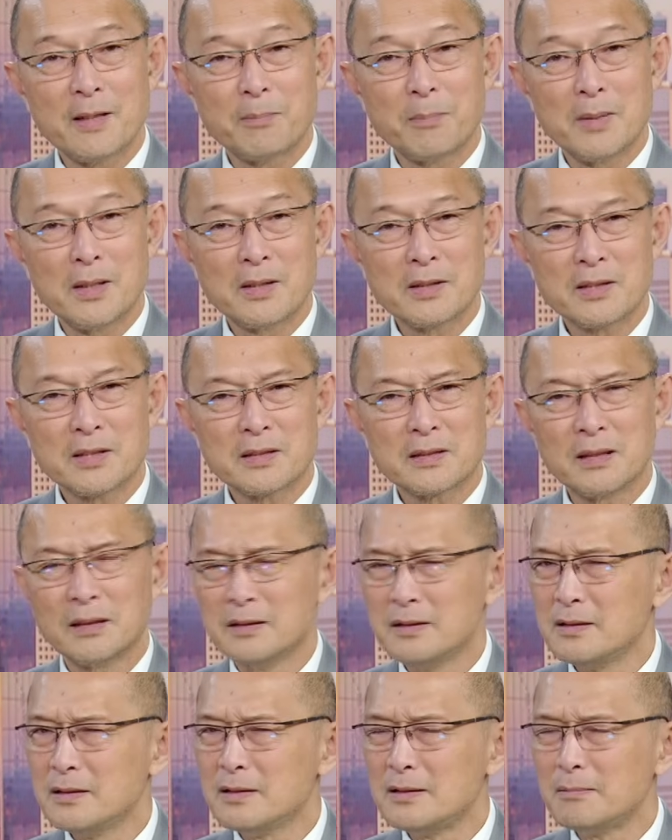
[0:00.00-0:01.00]
bus
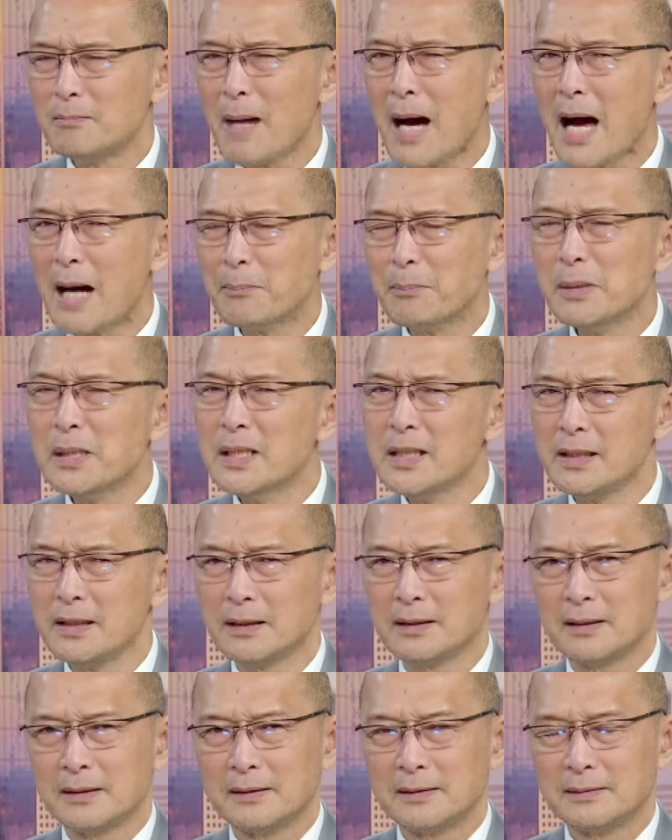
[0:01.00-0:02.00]
thứ 30 á.